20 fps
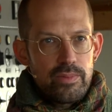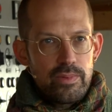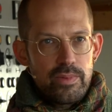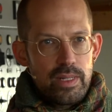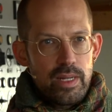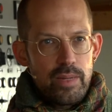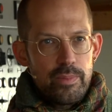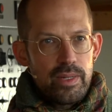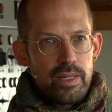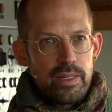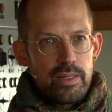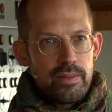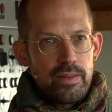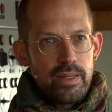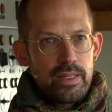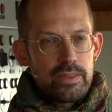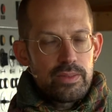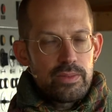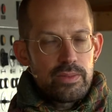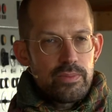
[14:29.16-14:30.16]
Kann man,
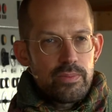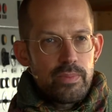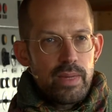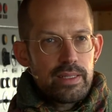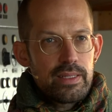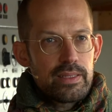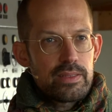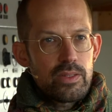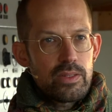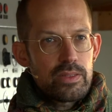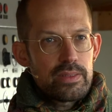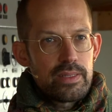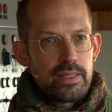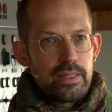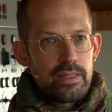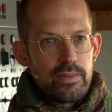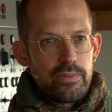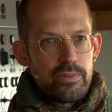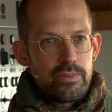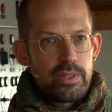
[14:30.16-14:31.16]
also macht das noch Sinn?